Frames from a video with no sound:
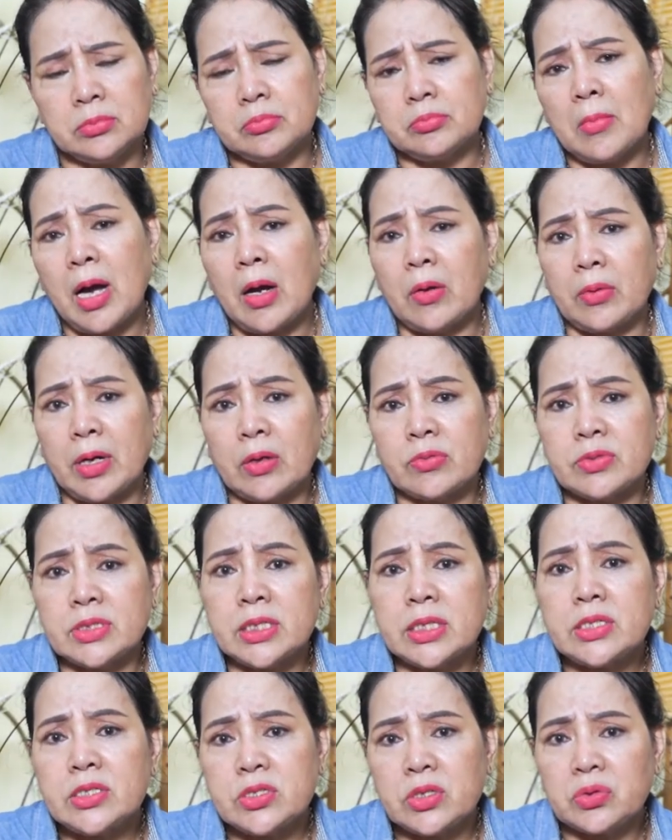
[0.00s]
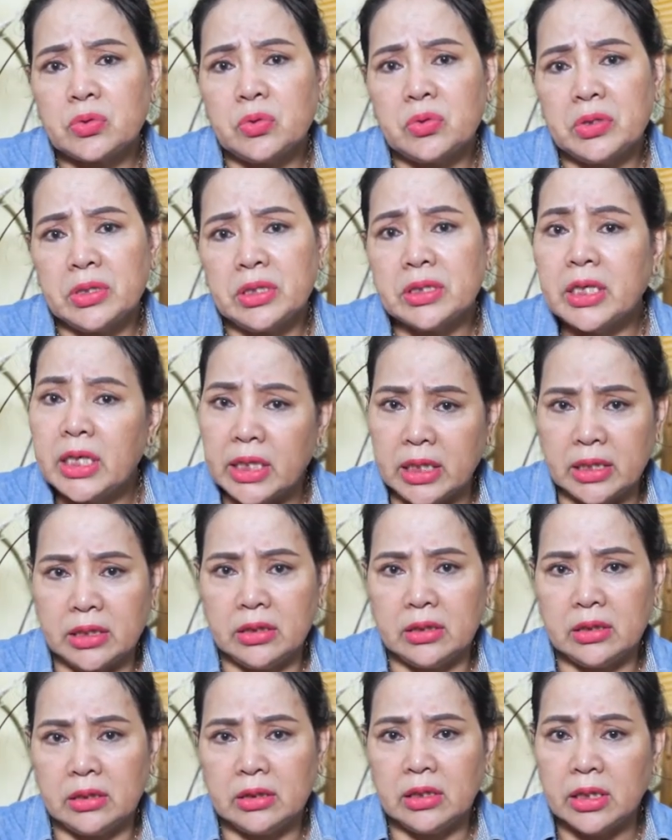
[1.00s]
bảo đạo diễn cho tôi nghỉ
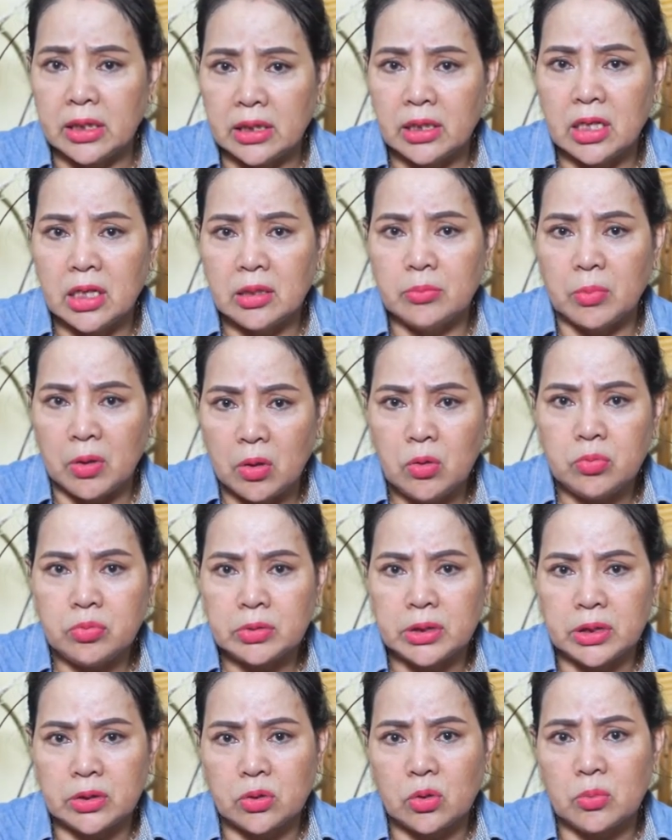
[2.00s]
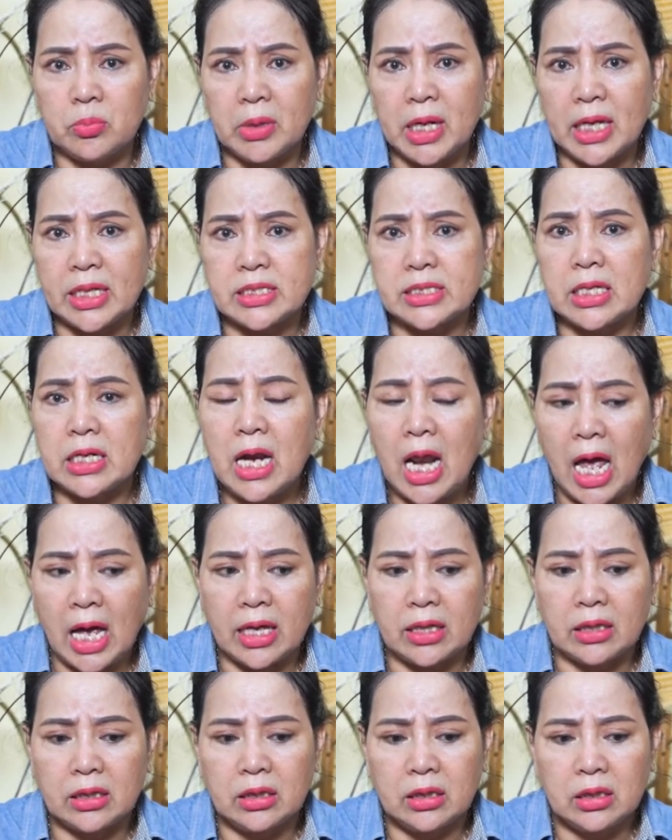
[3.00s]
nghỉ ngơi một lúc thì tôi mới lại diễn
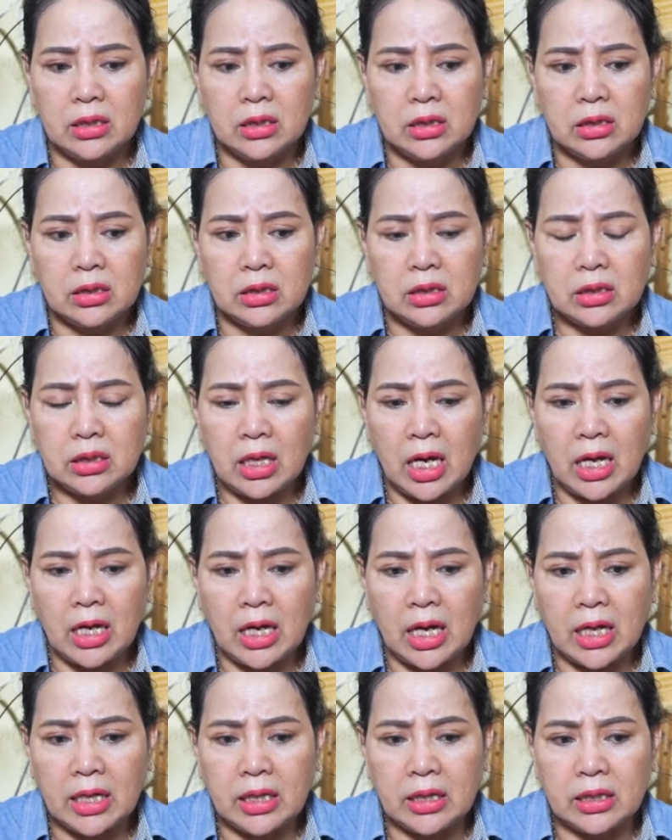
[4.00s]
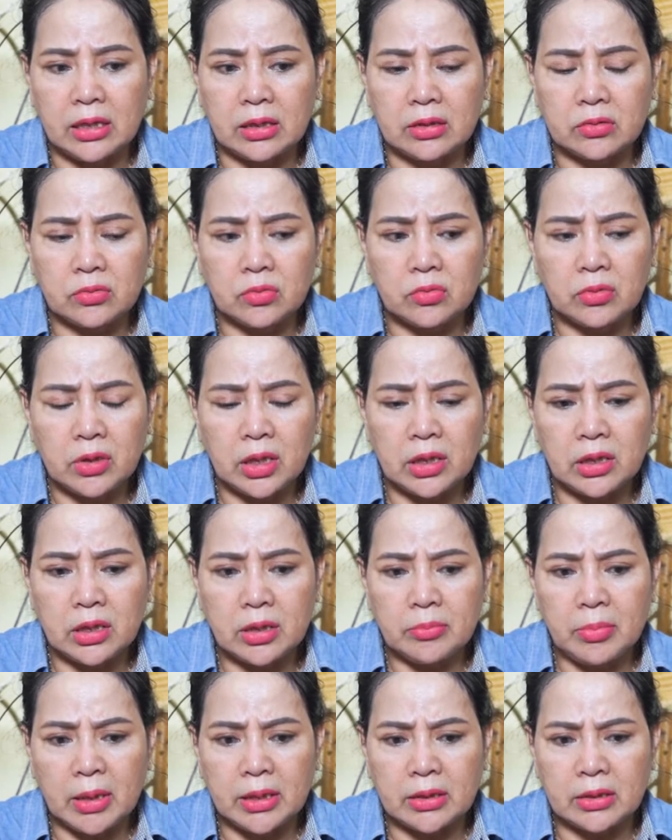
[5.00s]
lại cái càng ngày tôi thấy
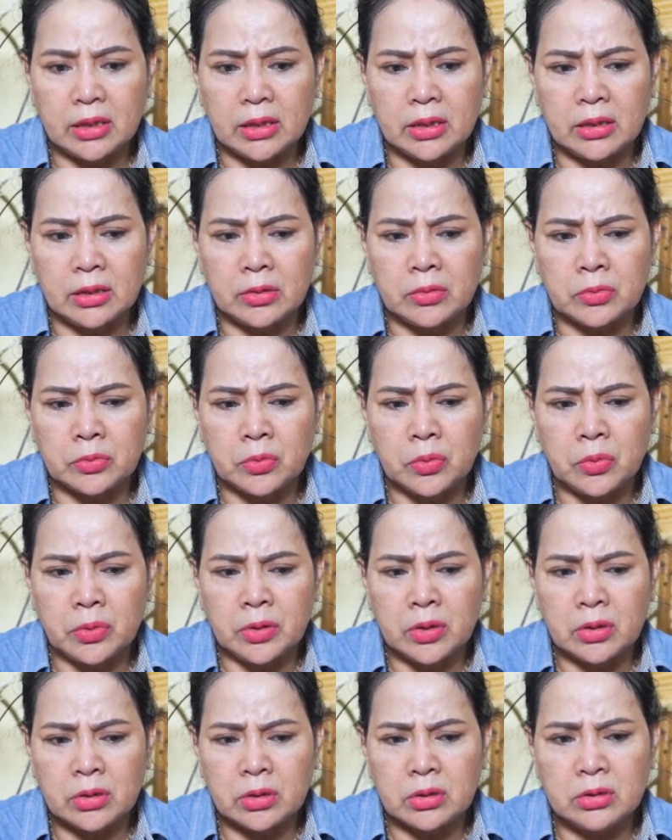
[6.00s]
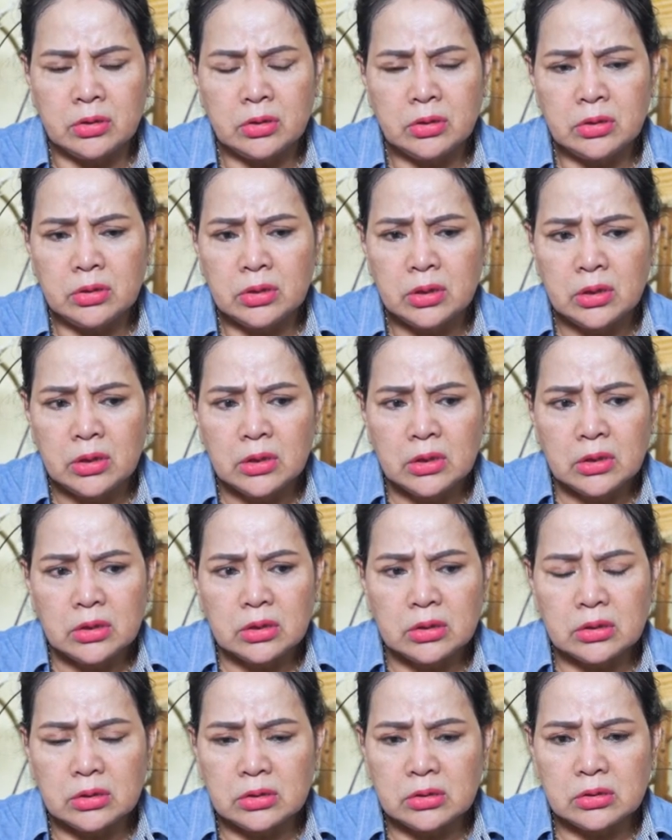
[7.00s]
cái bệnh tình của tôi nó cứ
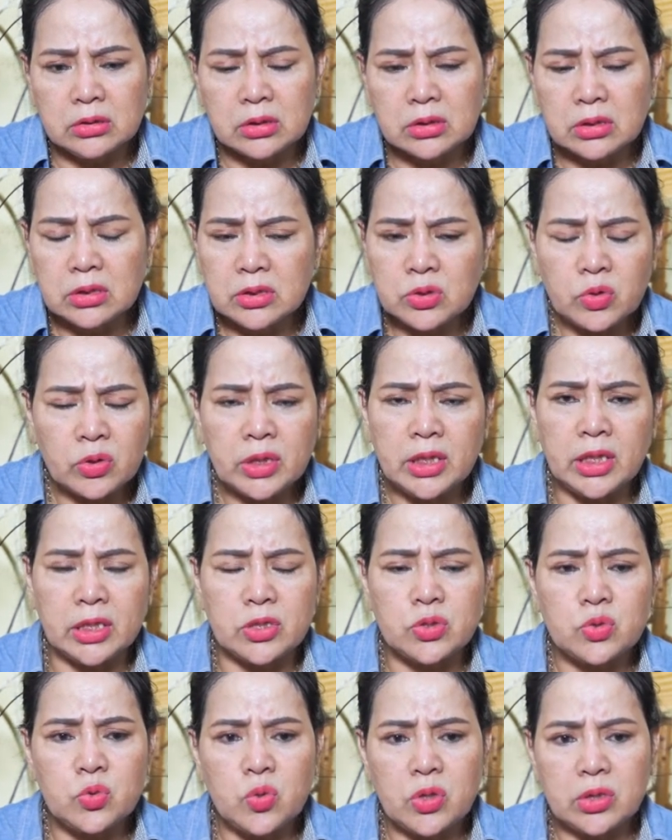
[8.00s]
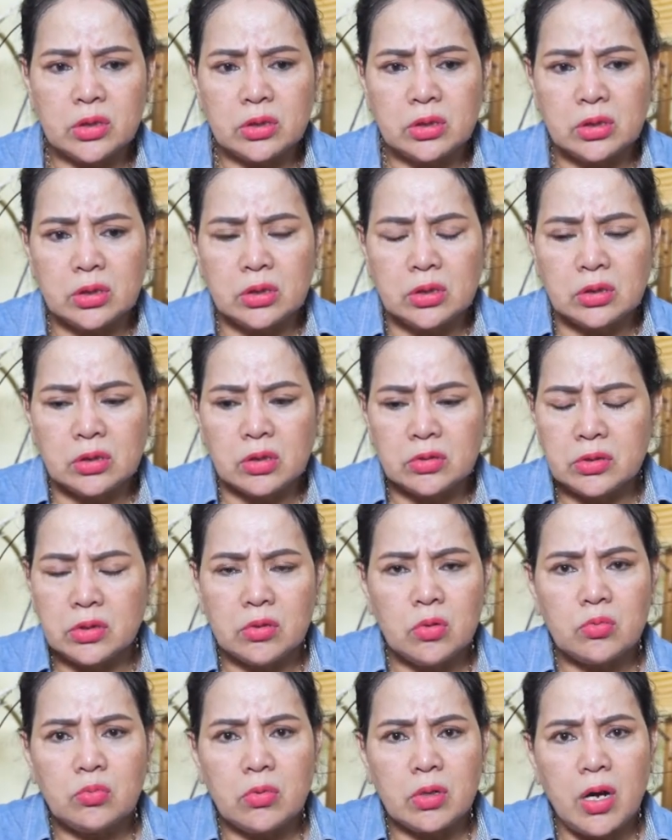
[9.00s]
nó cứ xuất hiện suốt có
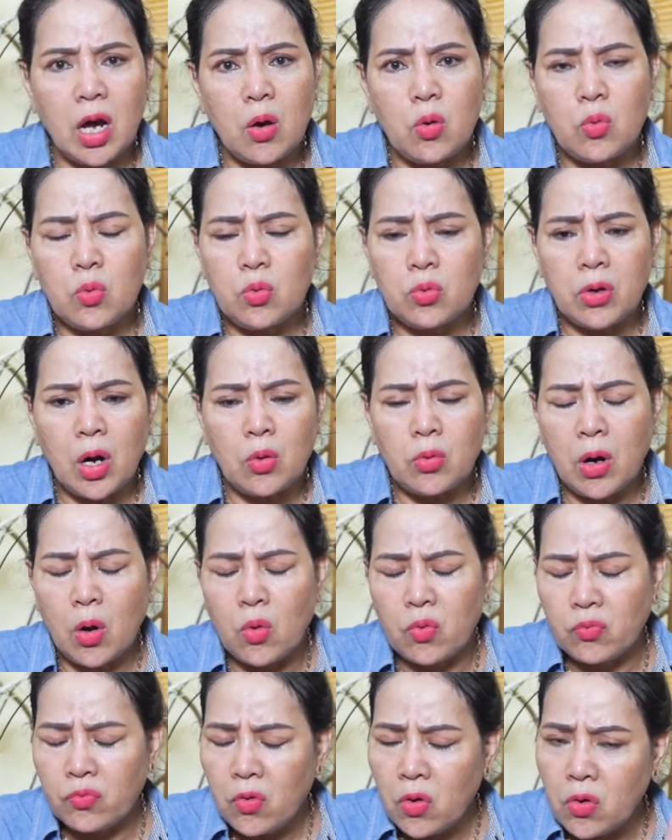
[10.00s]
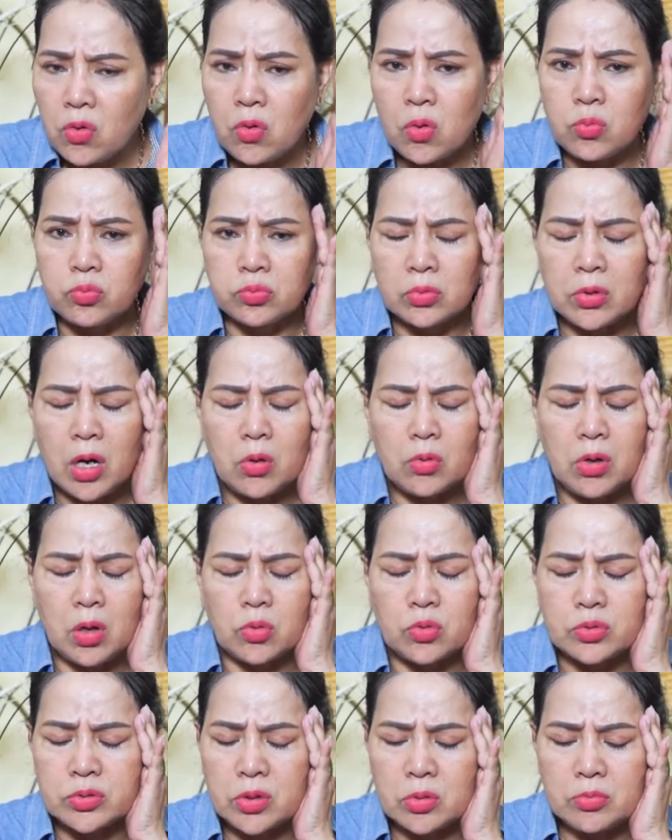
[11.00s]
những lúc nó đau đau đầu vô cùng đau
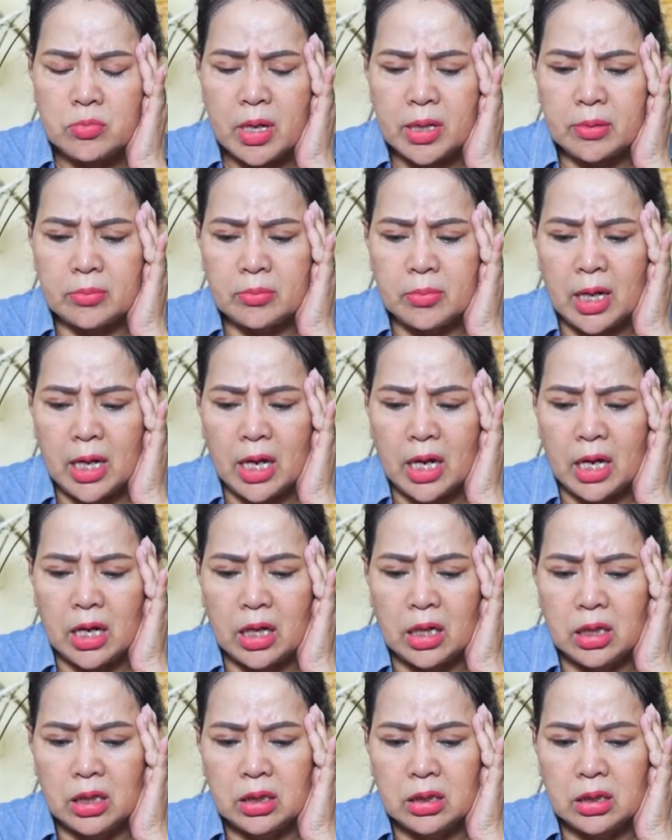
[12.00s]
đầu chóng mặt mà